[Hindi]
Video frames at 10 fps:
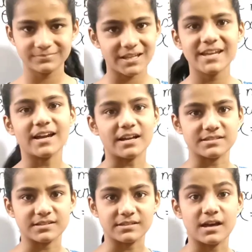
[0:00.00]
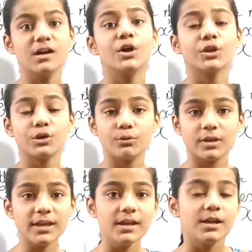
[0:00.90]
नहीं काट सकता
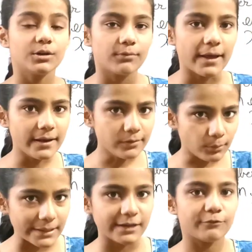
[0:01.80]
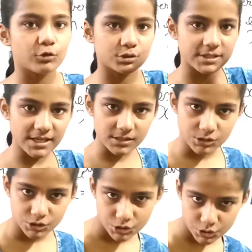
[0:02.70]
क्योंकि ट्वेल्व ट्वेंटी फोर से
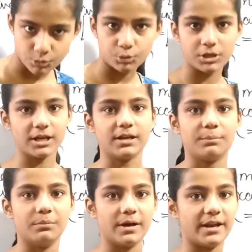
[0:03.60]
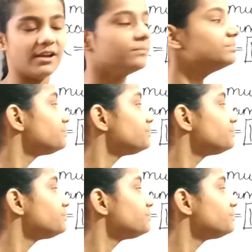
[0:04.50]
छोटा नंबर है